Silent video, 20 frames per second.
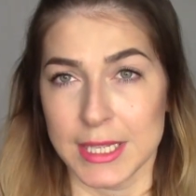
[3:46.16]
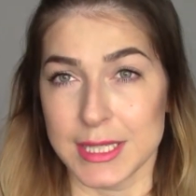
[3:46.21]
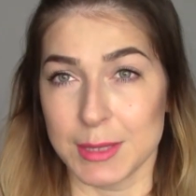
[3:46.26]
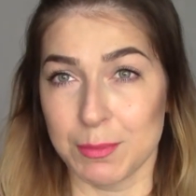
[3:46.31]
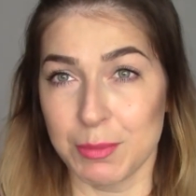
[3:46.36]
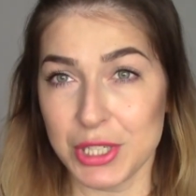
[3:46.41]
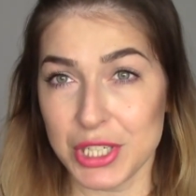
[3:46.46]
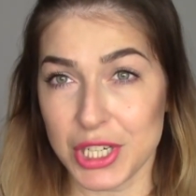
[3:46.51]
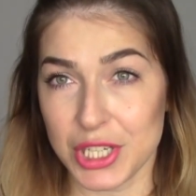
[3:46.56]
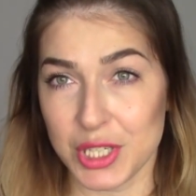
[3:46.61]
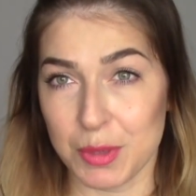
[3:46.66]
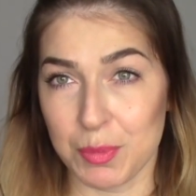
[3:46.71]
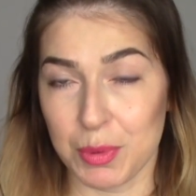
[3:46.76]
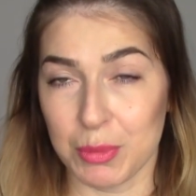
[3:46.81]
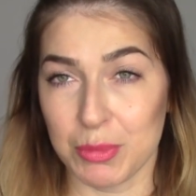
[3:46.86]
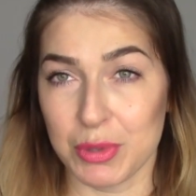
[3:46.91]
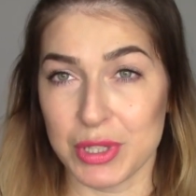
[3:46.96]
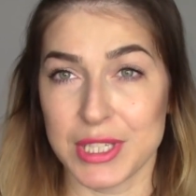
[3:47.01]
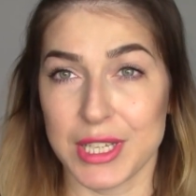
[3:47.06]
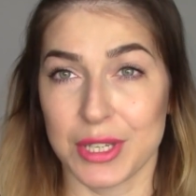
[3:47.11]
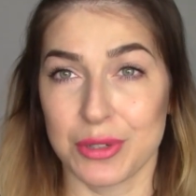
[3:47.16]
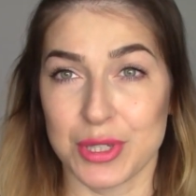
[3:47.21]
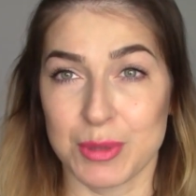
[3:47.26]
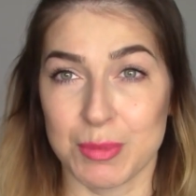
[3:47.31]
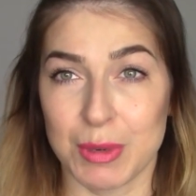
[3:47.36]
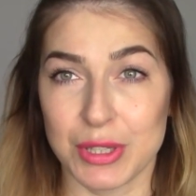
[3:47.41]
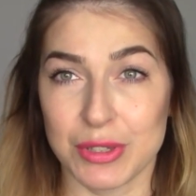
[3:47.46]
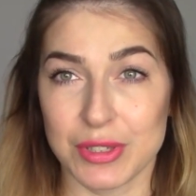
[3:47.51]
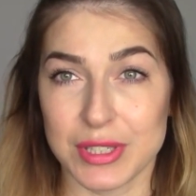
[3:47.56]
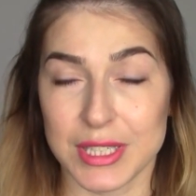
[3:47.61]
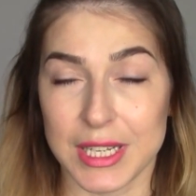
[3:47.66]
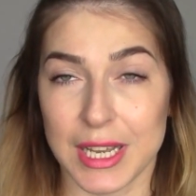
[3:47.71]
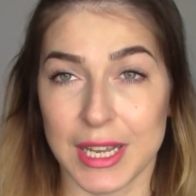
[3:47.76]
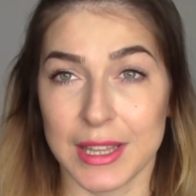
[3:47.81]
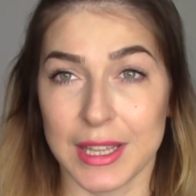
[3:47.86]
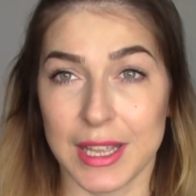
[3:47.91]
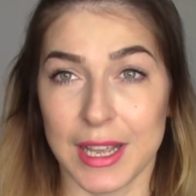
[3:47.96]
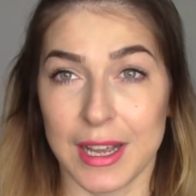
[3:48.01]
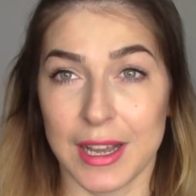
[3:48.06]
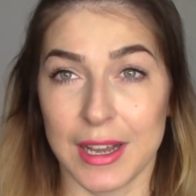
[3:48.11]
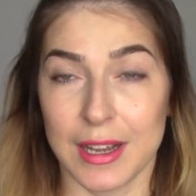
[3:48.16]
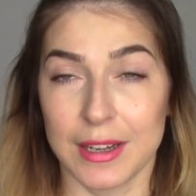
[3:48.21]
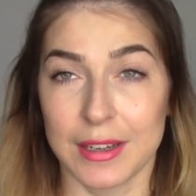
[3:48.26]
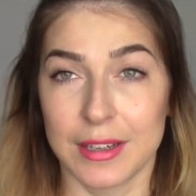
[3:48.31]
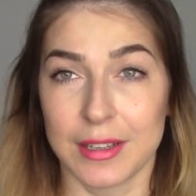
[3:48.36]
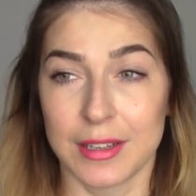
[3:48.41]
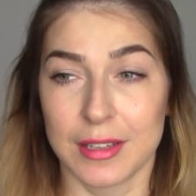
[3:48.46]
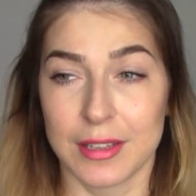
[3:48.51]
Zbliża się promocja Rosmanowska na,